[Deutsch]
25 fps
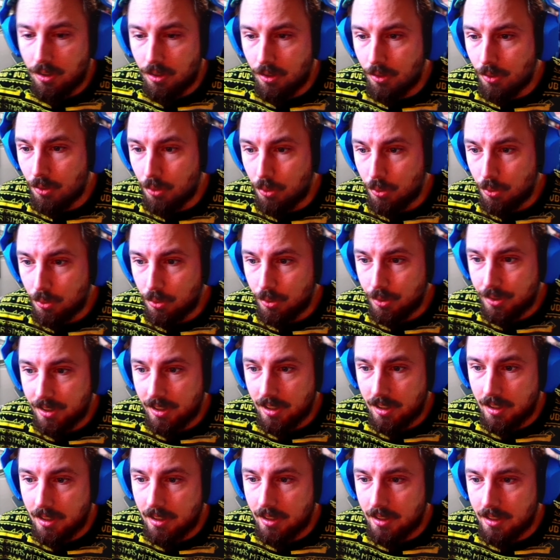
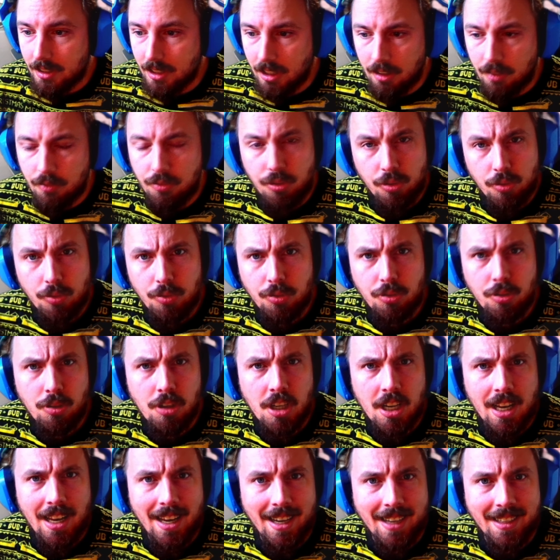Oder ja, so, so eine
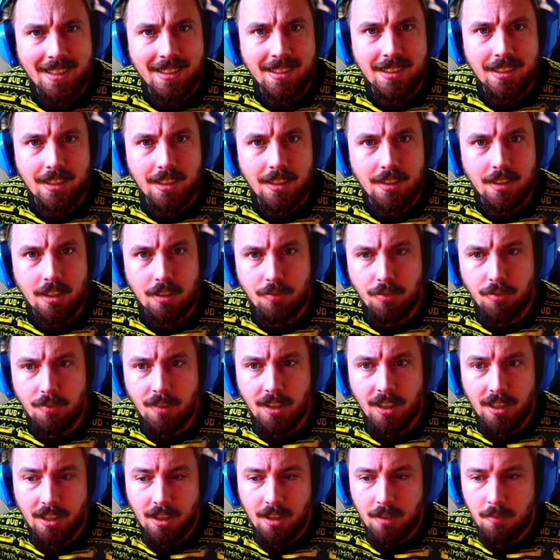Kleinigkeit halt. Für
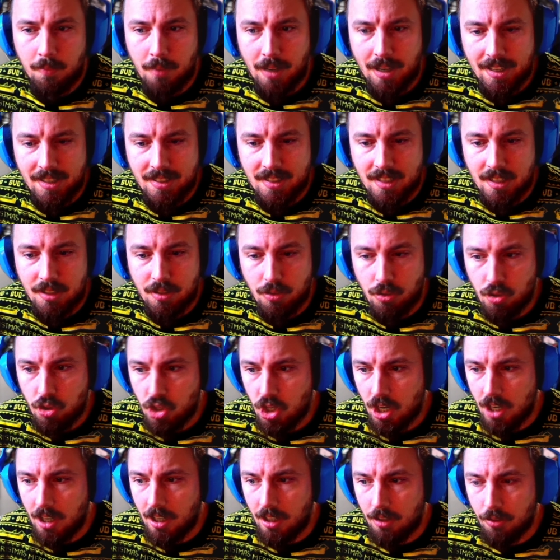Weihnachten passt das so ein
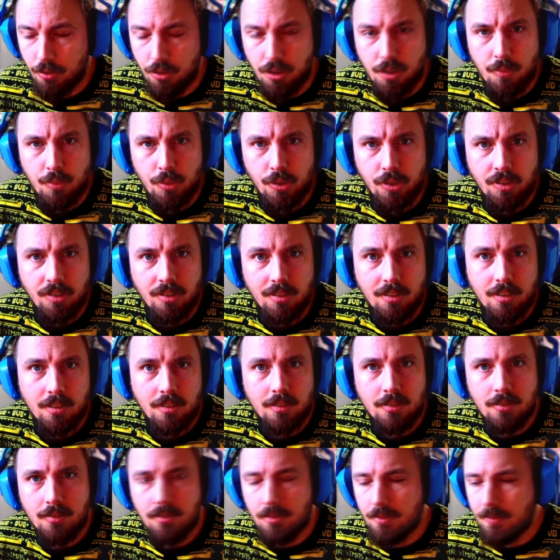Schal und eine Mütze.
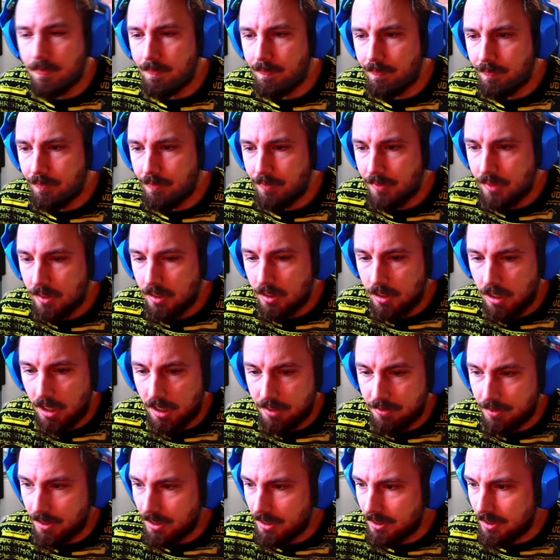
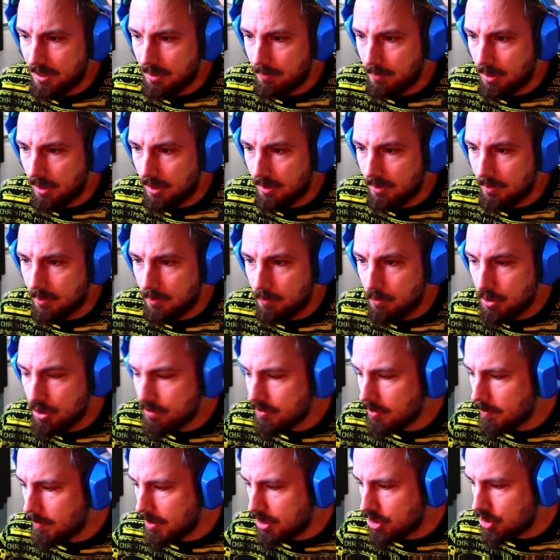Das werde ich dann machen. Müssen
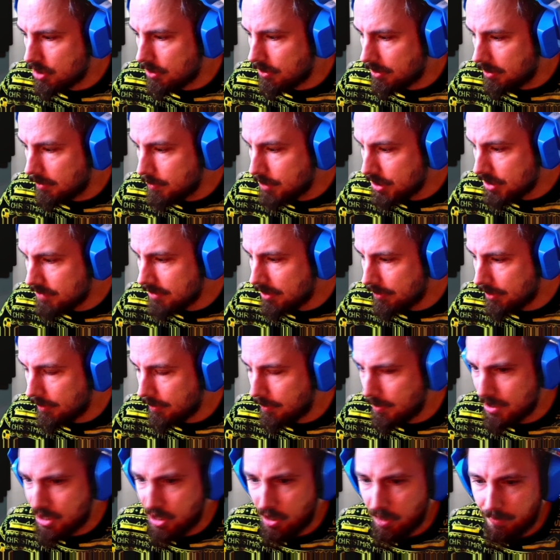wir mal schauen. Müssen wir auf jeden
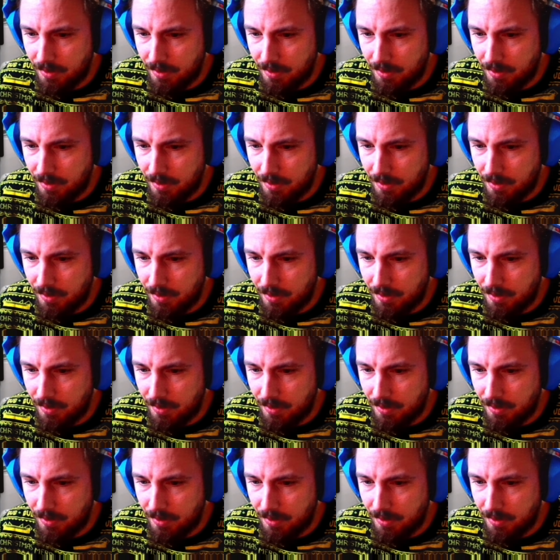Fall schauen.